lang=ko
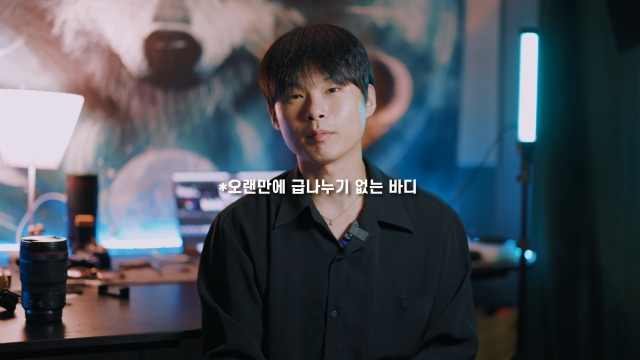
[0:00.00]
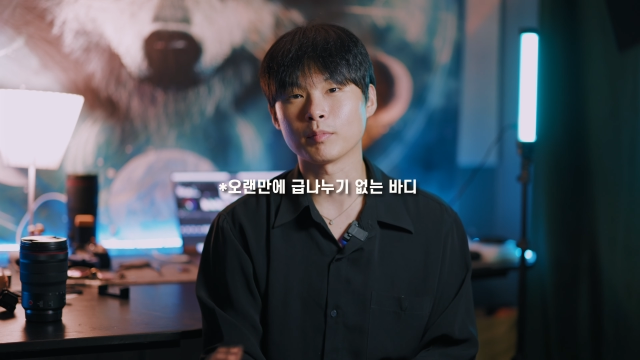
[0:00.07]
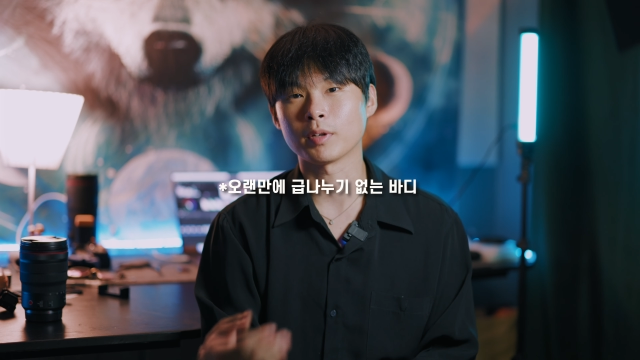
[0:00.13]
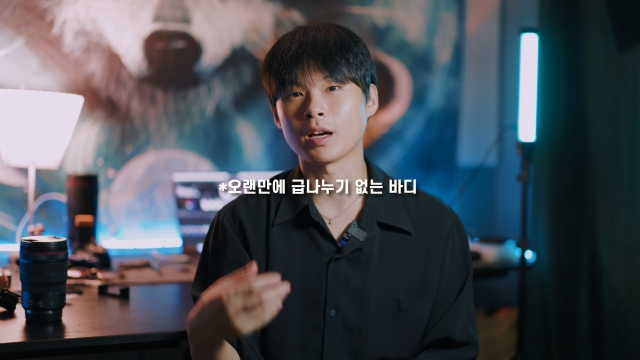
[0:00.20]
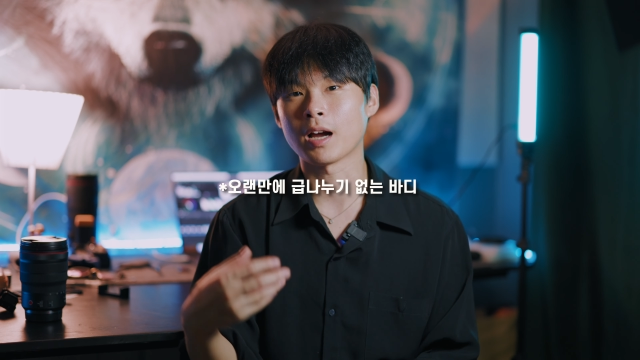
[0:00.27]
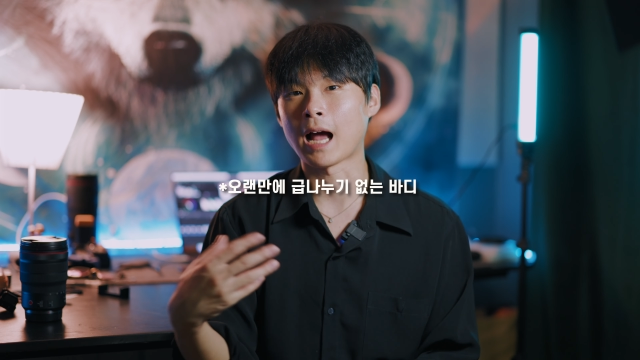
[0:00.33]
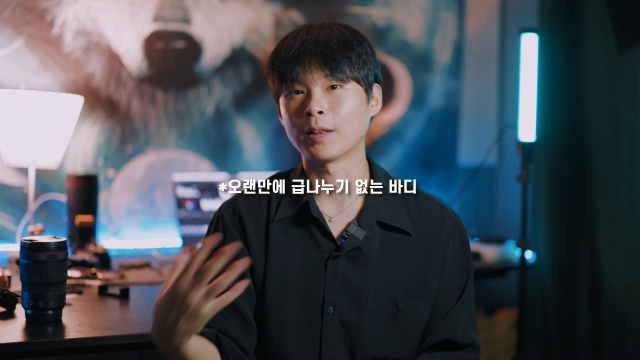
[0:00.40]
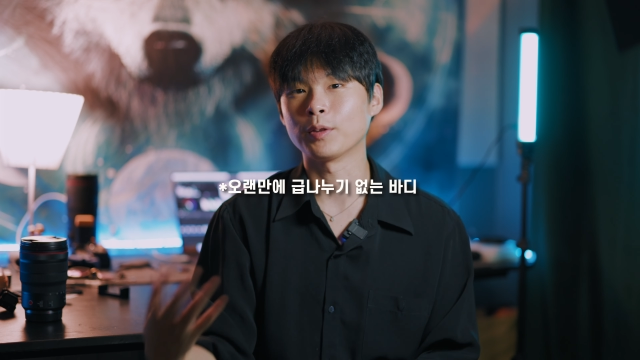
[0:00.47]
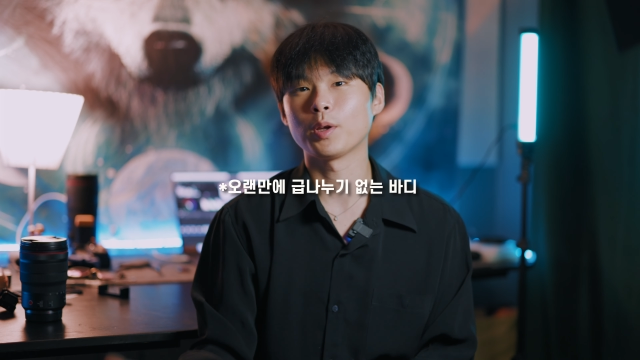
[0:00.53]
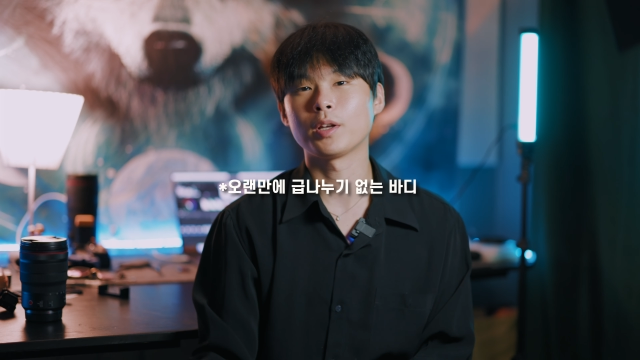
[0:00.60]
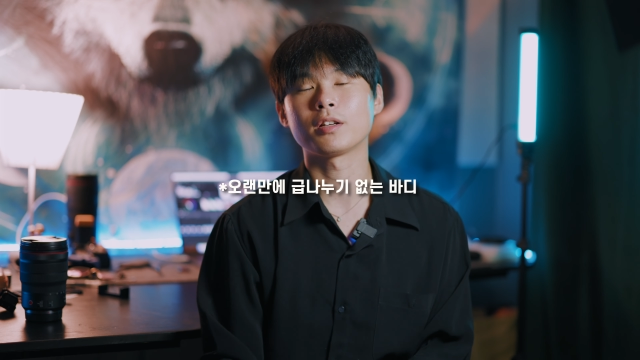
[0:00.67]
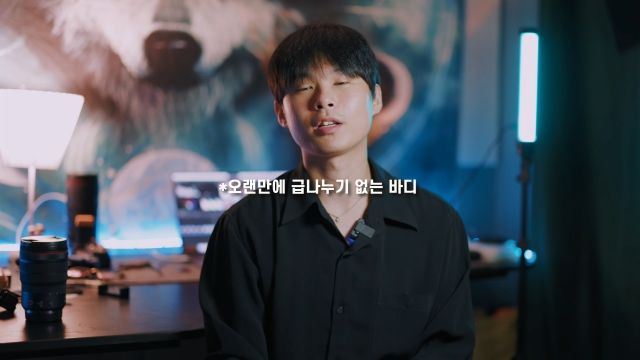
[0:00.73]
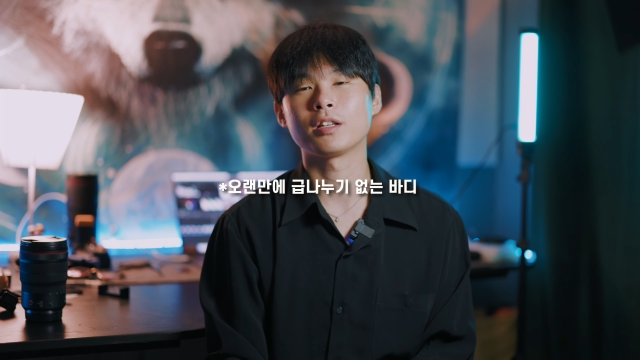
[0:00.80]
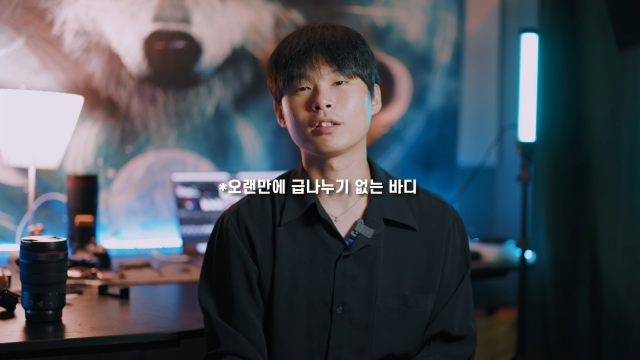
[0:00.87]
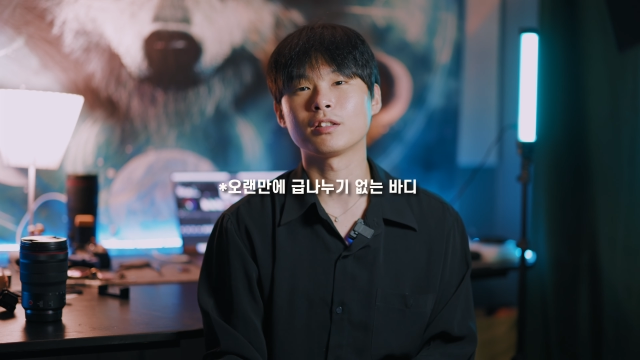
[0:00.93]
그냥 안
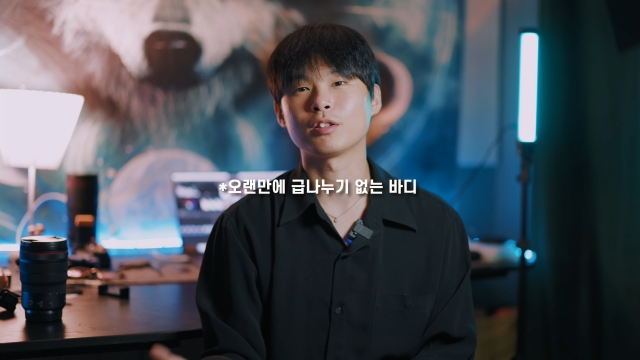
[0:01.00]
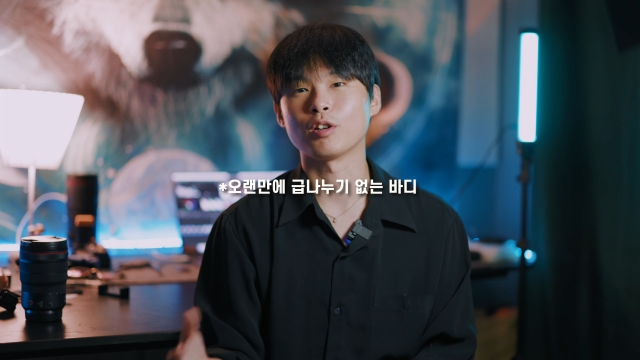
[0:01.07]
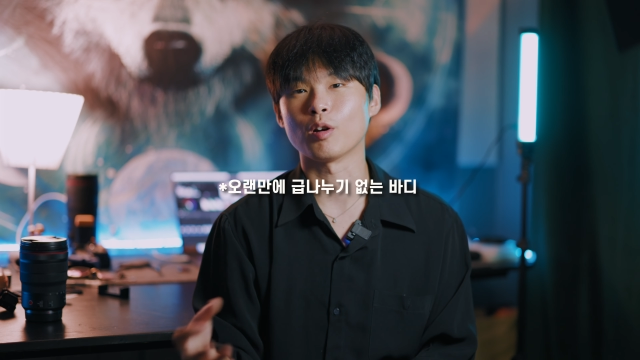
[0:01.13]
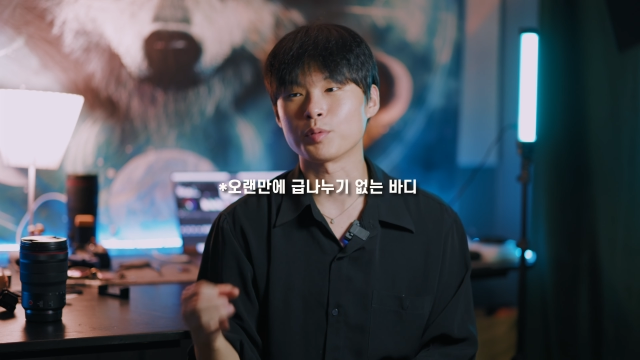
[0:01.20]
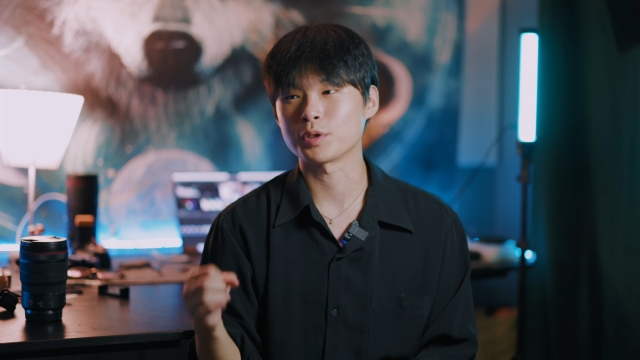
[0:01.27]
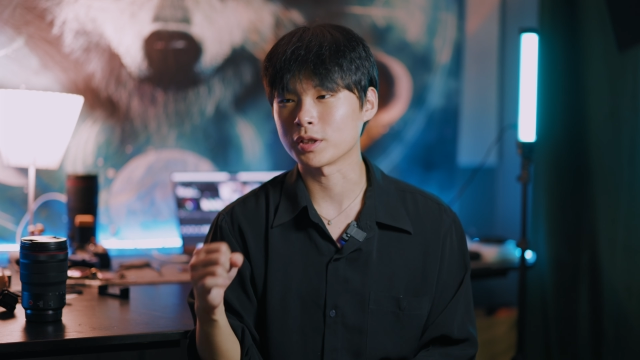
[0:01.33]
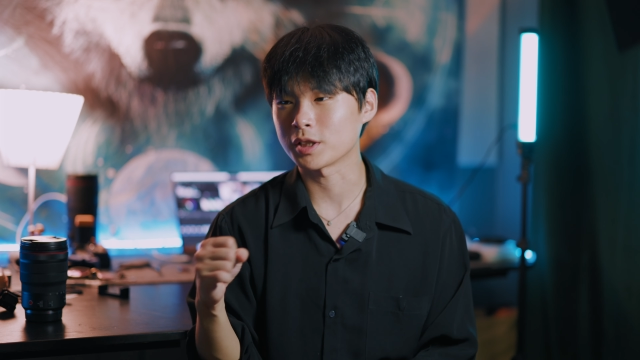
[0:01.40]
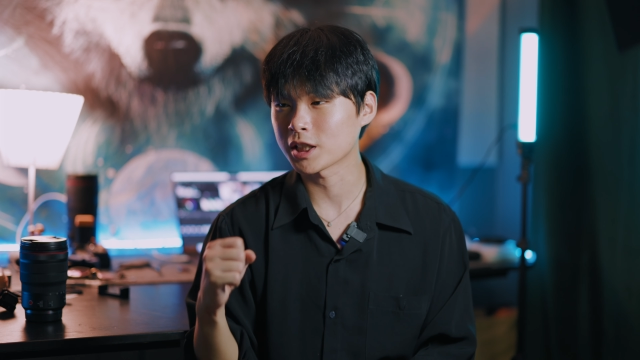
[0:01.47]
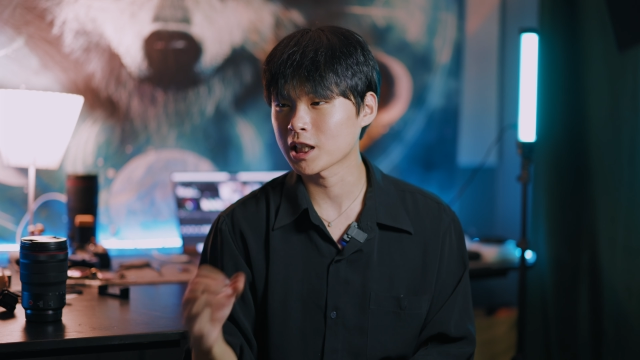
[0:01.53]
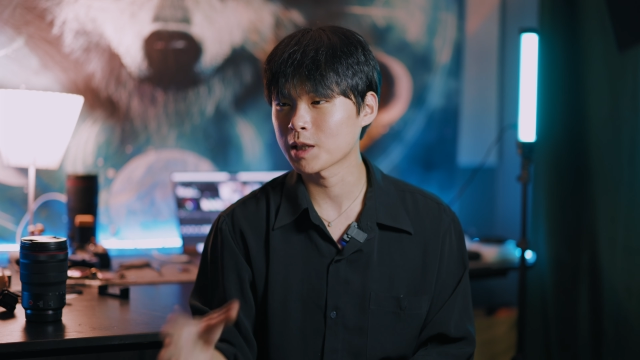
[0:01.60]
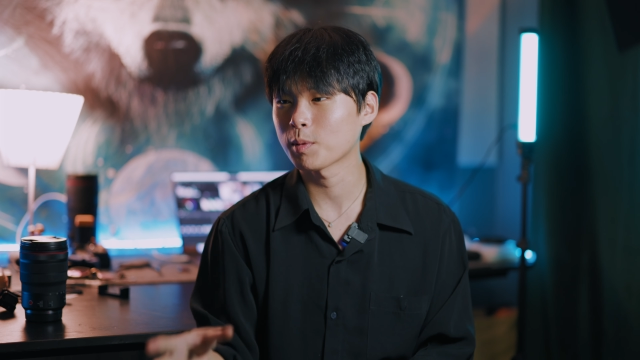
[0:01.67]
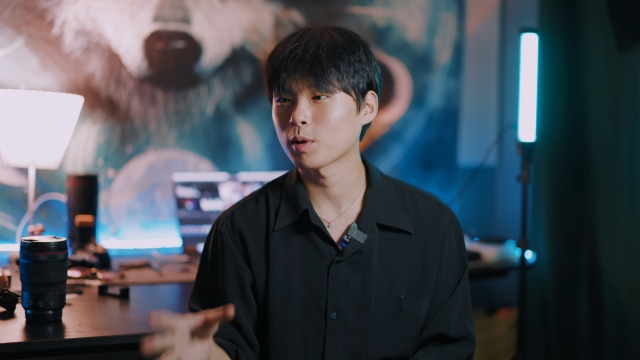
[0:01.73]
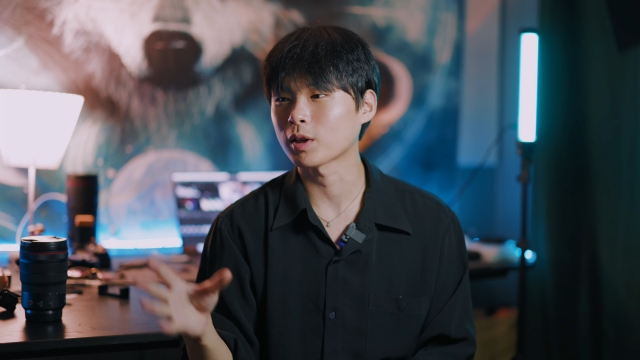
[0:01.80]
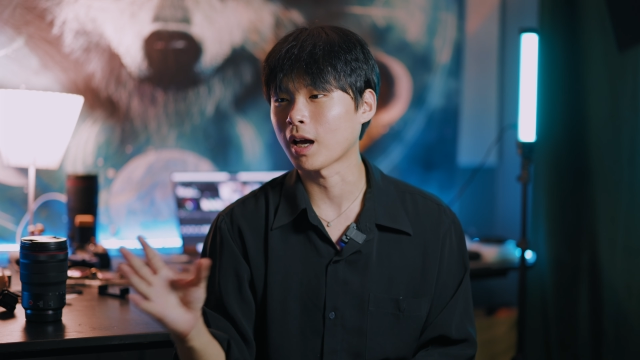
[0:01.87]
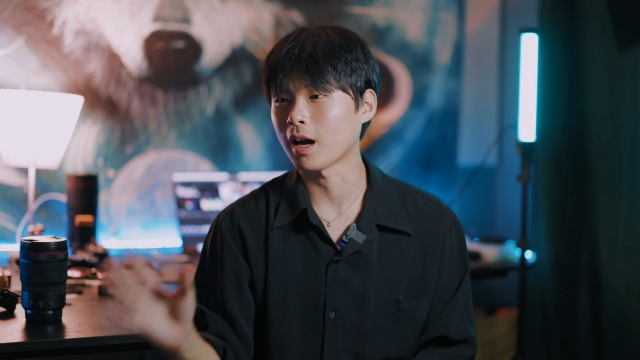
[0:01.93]
되는 기능들이 없이
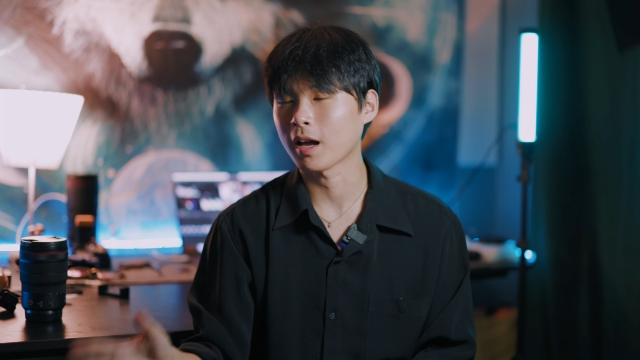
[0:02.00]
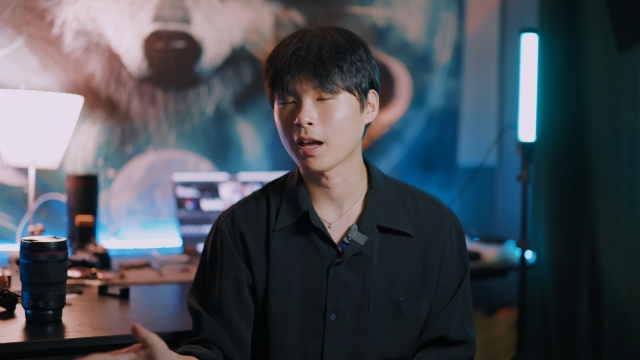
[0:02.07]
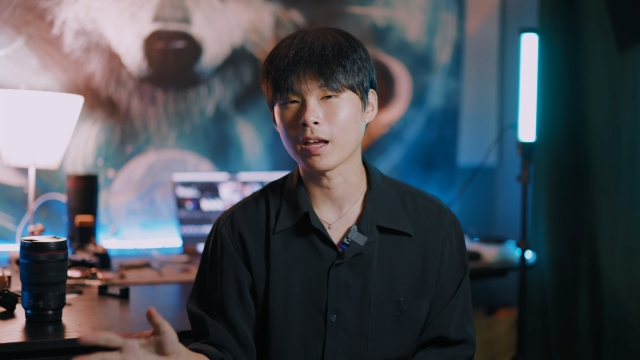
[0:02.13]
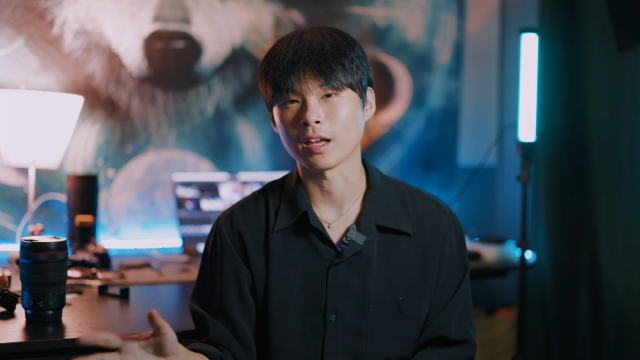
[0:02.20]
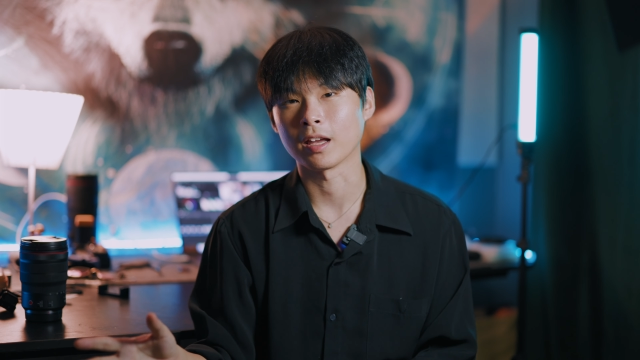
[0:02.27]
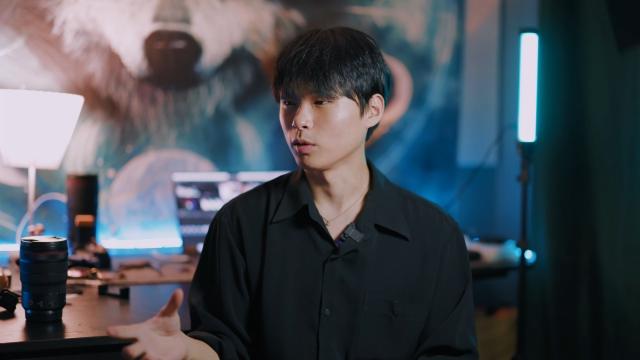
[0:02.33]
시키면 다 해